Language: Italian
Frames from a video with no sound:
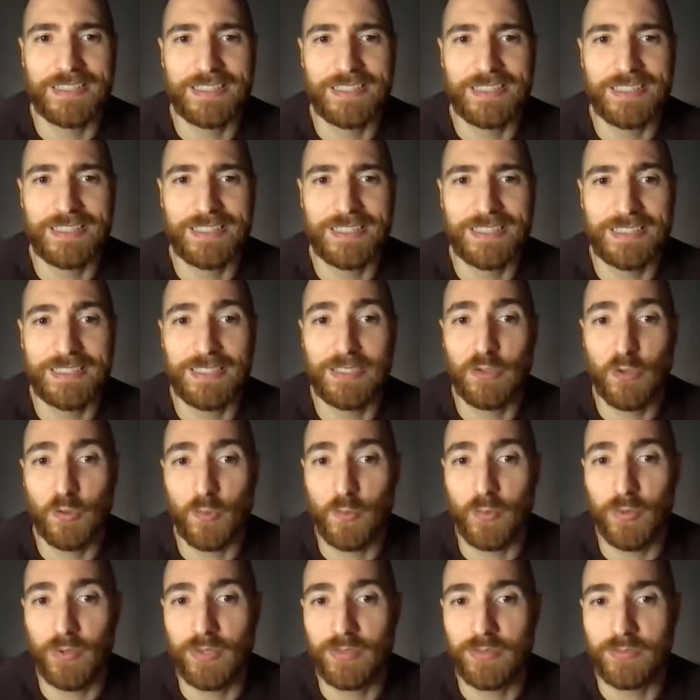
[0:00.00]
di, di
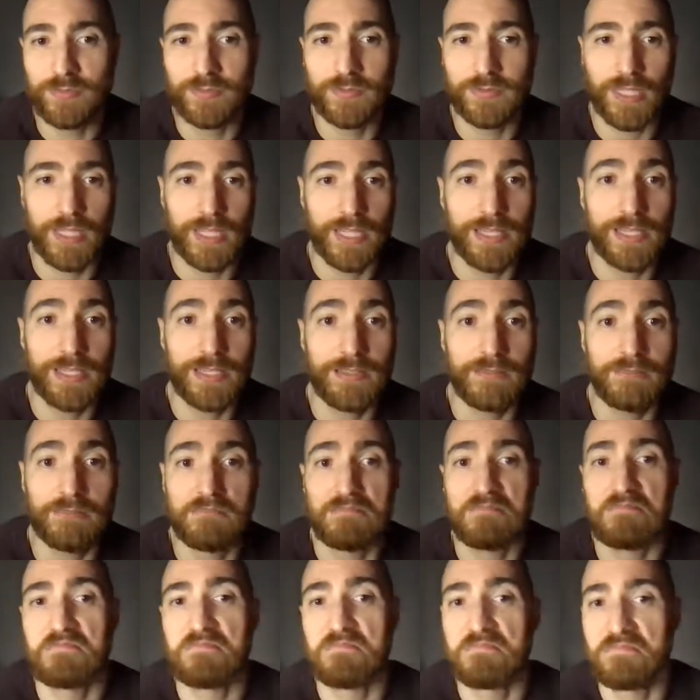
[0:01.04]
gruppo e
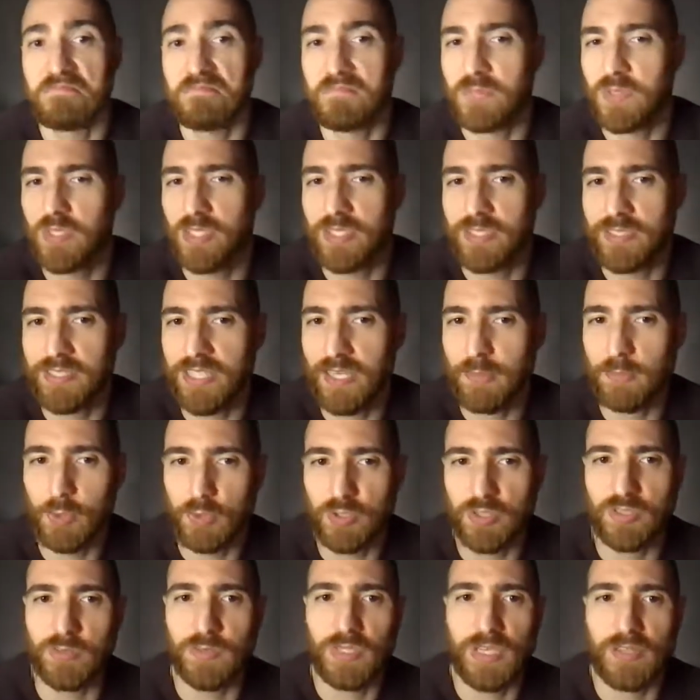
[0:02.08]
se sia
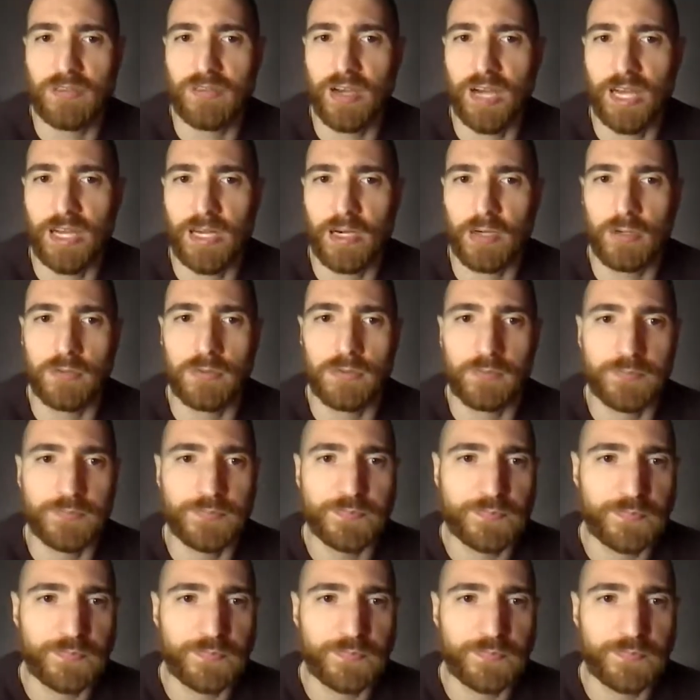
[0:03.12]
possibile farlo.